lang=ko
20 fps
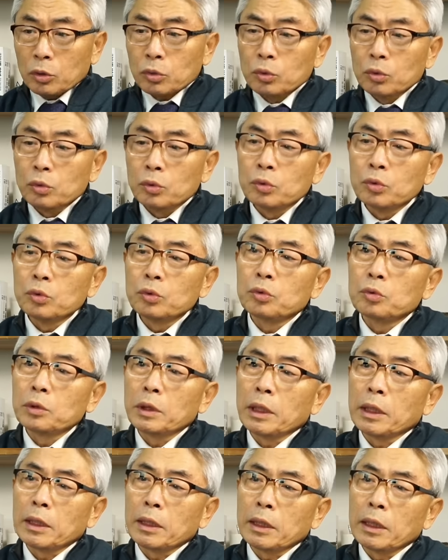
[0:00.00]

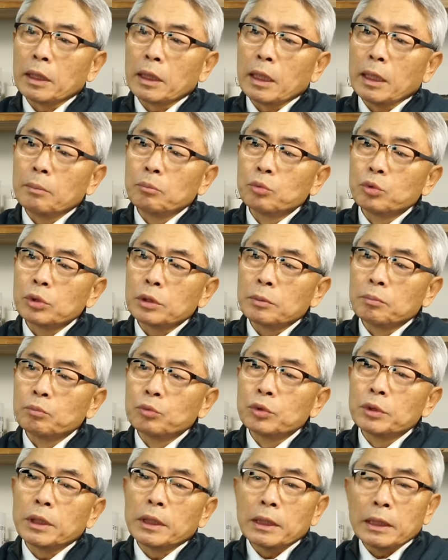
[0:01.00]
누구누구에겐가 무슨
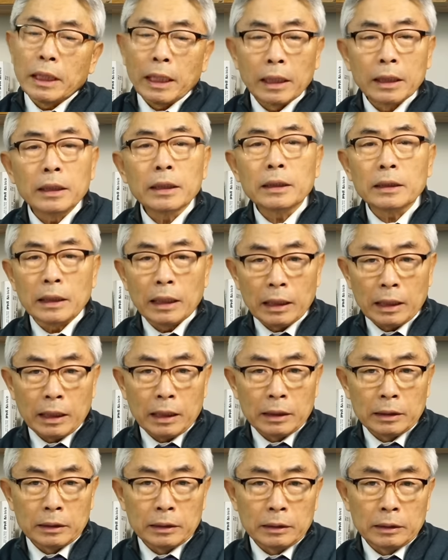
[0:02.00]
문제를 해결해
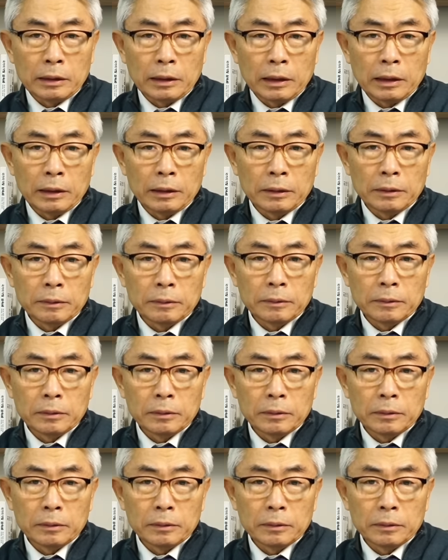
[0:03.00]
달라는 거잖아요.